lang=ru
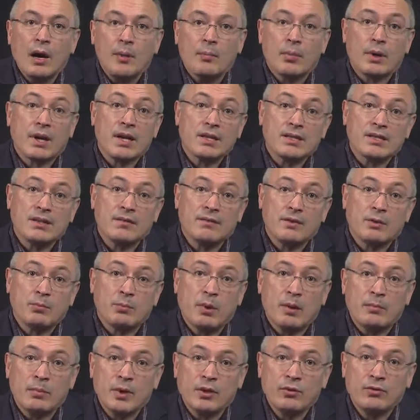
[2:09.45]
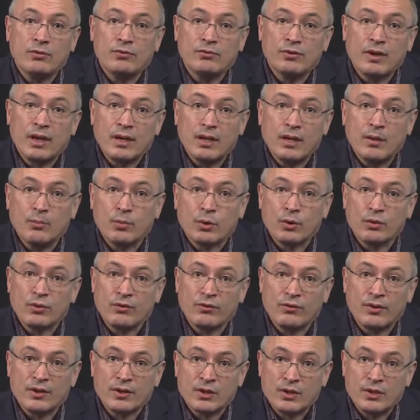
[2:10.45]
праздновать победу в войне
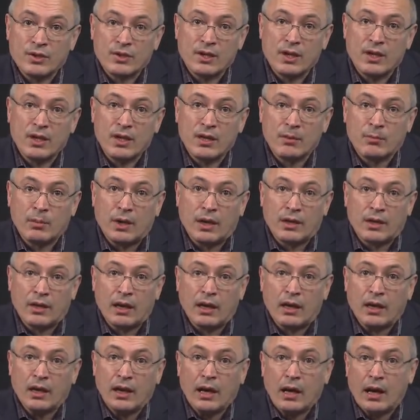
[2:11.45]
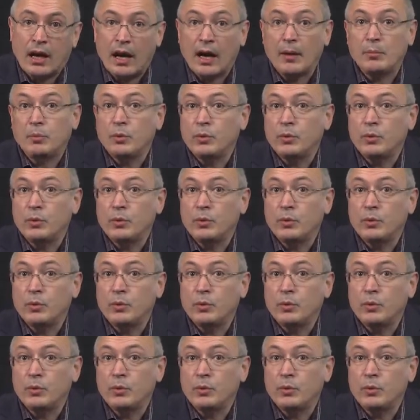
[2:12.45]
против фашистской Германии – а